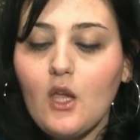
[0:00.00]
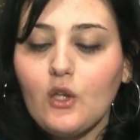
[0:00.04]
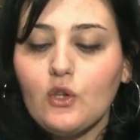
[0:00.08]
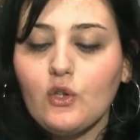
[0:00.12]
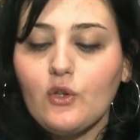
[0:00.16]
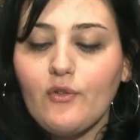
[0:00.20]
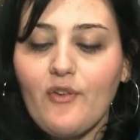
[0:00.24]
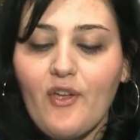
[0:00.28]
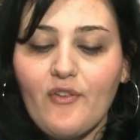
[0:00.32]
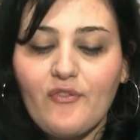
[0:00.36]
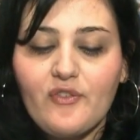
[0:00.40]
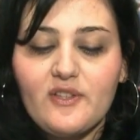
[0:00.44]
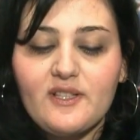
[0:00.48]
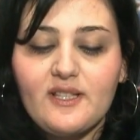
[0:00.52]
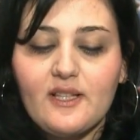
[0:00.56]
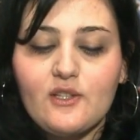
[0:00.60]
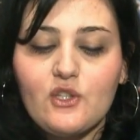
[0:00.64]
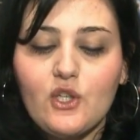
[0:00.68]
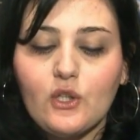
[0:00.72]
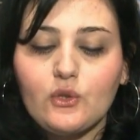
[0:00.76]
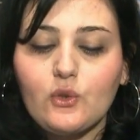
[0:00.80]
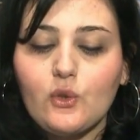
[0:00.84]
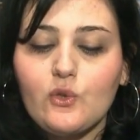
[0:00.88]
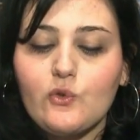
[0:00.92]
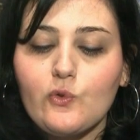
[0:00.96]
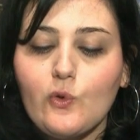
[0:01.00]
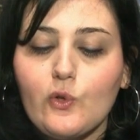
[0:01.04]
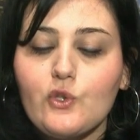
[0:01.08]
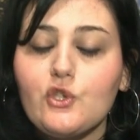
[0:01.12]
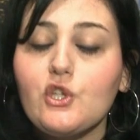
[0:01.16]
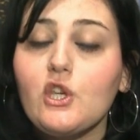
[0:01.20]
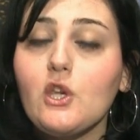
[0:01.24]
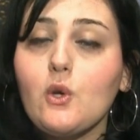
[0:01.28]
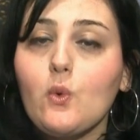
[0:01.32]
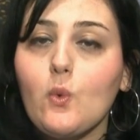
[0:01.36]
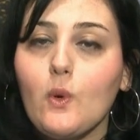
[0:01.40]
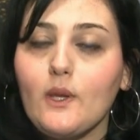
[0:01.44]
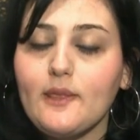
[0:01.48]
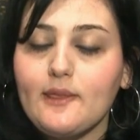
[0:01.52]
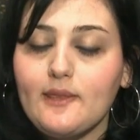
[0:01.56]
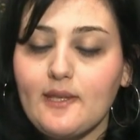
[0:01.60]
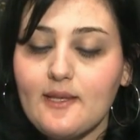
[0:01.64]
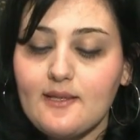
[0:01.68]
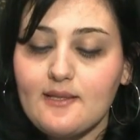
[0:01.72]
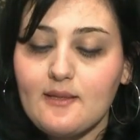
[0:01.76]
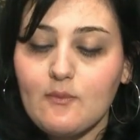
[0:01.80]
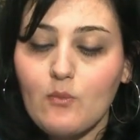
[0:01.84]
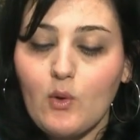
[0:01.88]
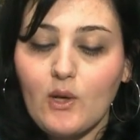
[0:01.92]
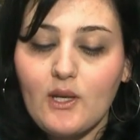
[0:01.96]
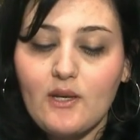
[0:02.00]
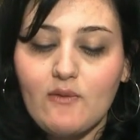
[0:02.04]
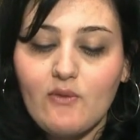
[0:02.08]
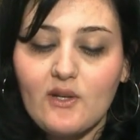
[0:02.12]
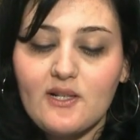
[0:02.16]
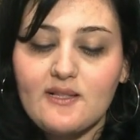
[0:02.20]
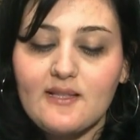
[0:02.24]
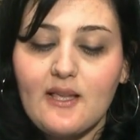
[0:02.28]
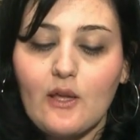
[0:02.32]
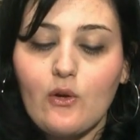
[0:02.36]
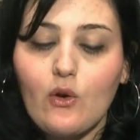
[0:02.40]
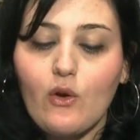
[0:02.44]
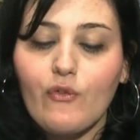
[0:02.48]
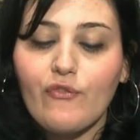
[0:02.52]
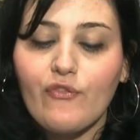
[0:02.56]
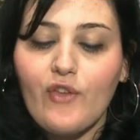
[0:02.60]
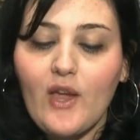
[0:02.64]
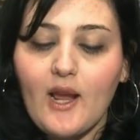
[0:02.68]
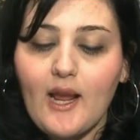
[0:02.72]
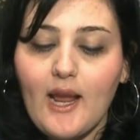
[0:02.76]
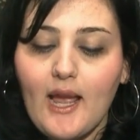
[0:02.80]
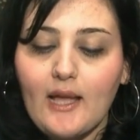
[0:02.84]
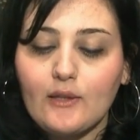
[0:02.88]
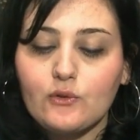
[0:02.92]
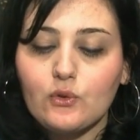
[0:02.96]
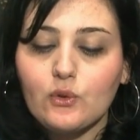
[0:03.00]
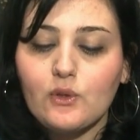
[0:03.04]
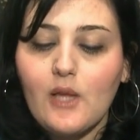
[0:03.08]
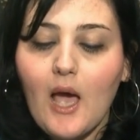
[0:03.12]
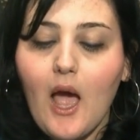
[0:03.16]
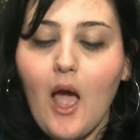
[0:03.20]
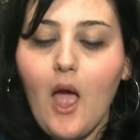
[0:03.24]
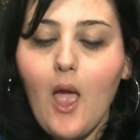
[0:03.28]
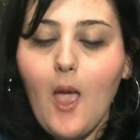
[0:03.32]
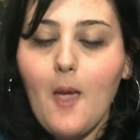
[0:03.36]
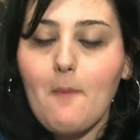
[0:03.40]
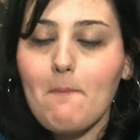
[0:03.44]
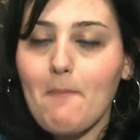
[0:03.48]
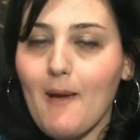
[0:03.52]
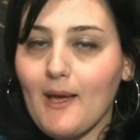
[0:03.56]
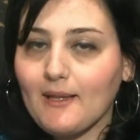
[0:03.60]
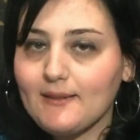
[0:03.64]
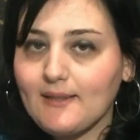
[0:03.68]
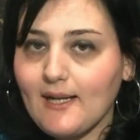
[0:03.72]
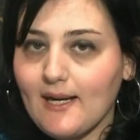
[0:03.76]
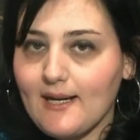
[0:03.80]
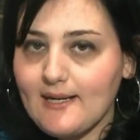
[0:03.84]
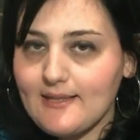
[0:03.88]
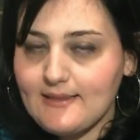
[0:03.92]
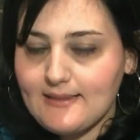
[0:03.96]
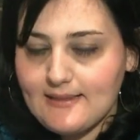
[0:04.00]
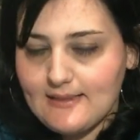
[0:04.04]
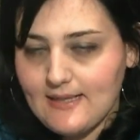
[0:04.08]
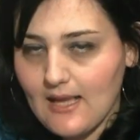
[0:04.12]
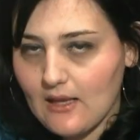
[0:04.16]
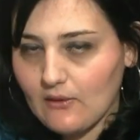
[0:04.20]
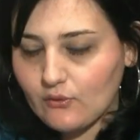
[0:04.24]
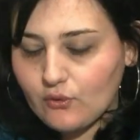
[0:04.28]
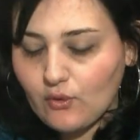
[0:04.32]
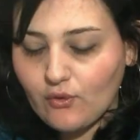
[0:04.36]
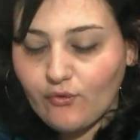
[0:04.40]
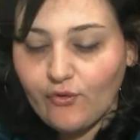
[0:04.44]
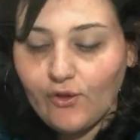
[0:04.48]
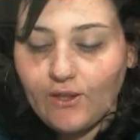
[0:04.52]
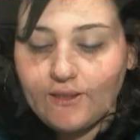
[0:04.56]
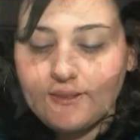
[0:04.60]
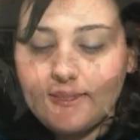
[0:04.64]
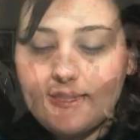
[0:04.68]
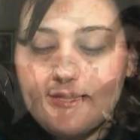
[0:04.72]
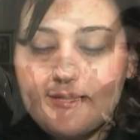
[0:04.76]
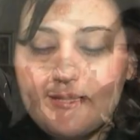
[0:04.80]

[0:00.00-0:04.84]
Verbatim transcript: dove ha festeggiato il suo cinquantesimo anniversario affiancato da Padre Alessandro, frate